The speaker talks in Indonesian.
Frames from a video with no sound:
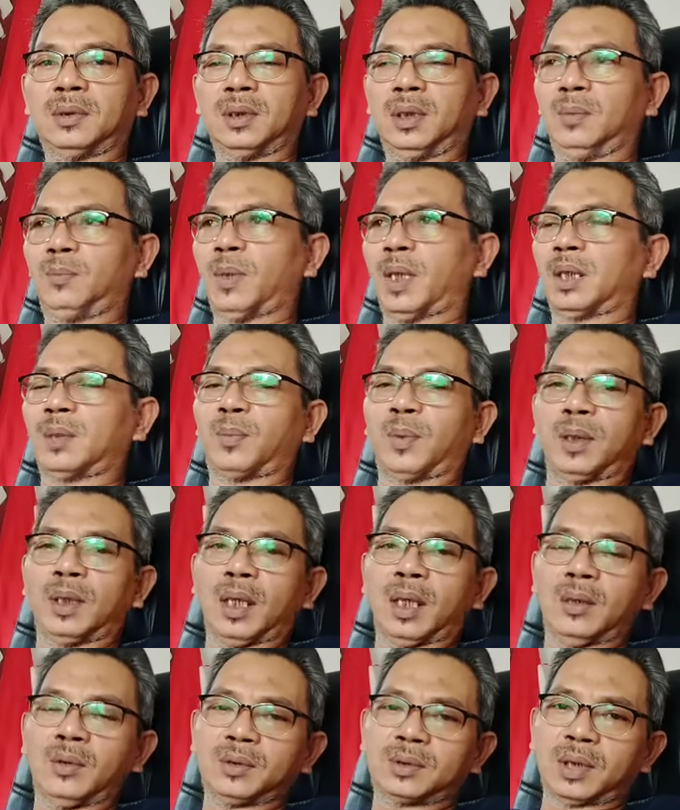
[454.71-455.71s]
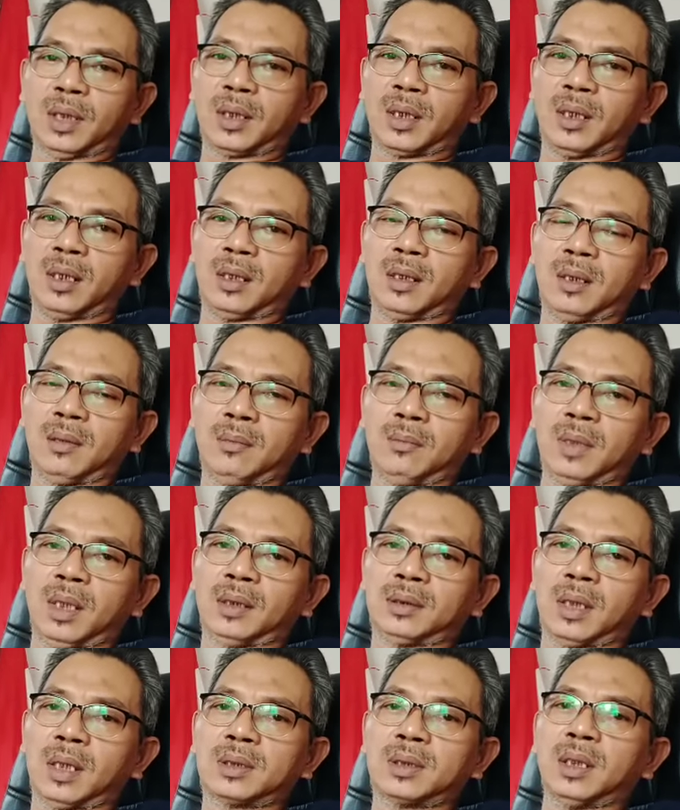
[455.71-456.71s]
Ibarat benalu cara
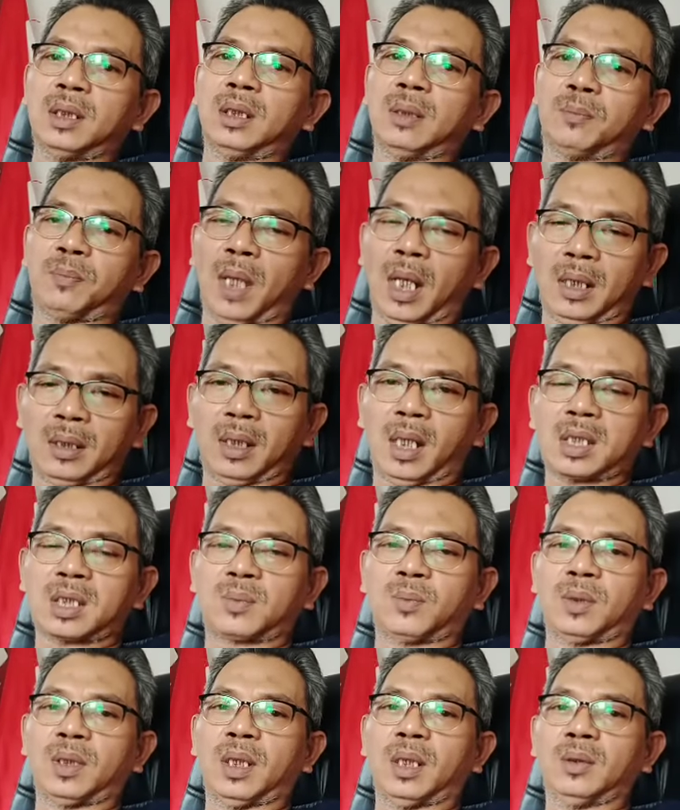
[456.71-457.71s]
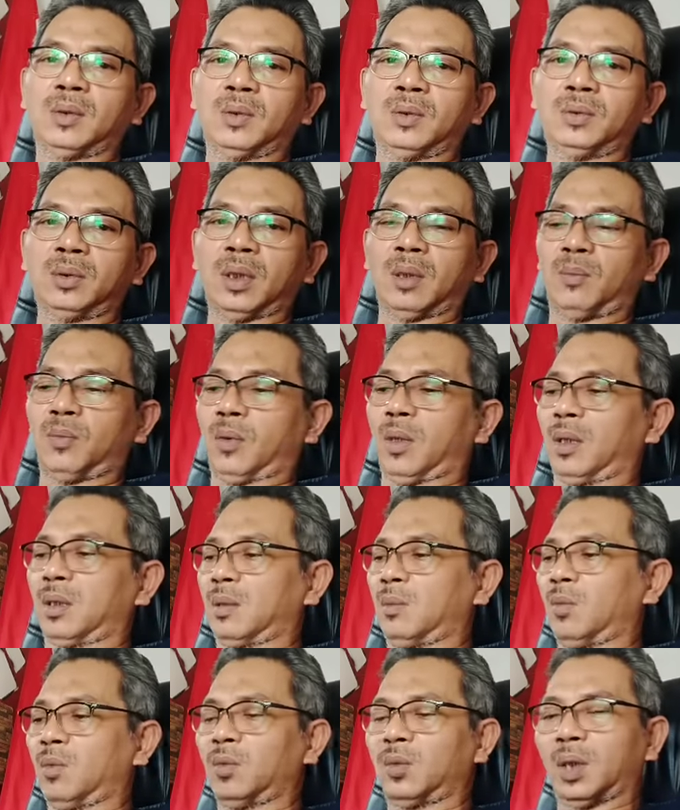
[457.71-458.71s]
mengatasnya dipangkas benalunya, bukan
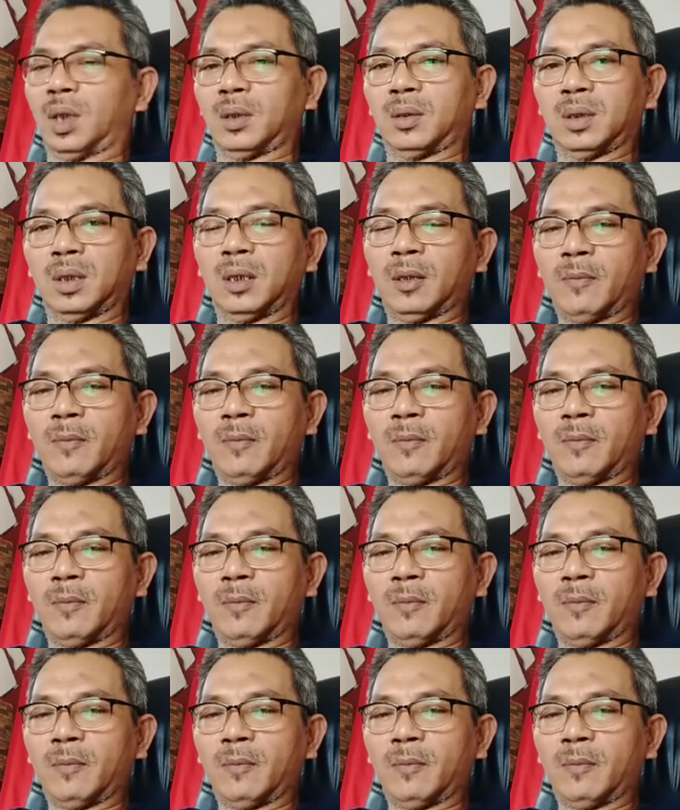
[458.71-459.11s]
kemudian